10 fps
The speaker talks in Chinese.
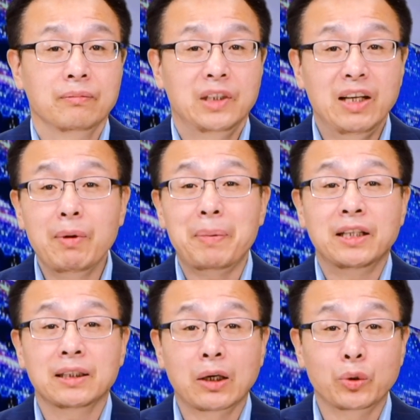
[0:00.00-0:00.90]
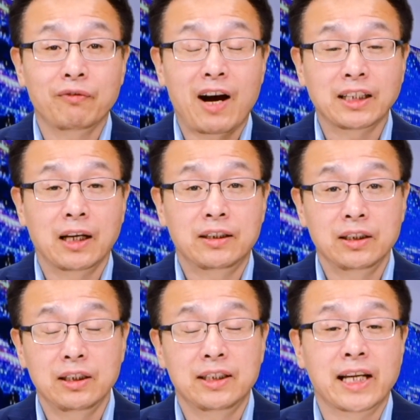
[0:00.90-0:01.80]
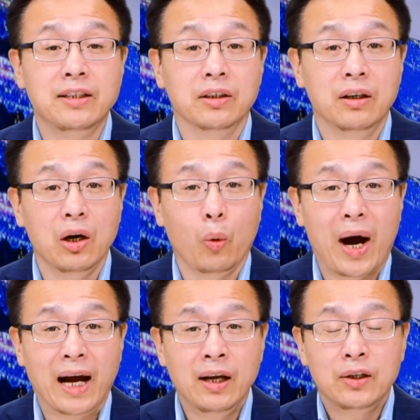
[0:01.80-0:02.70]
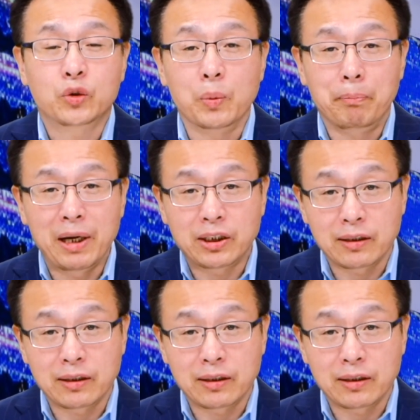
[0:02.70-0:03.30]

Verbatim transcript: 因为北京当局发现了经济前景恶化，准备是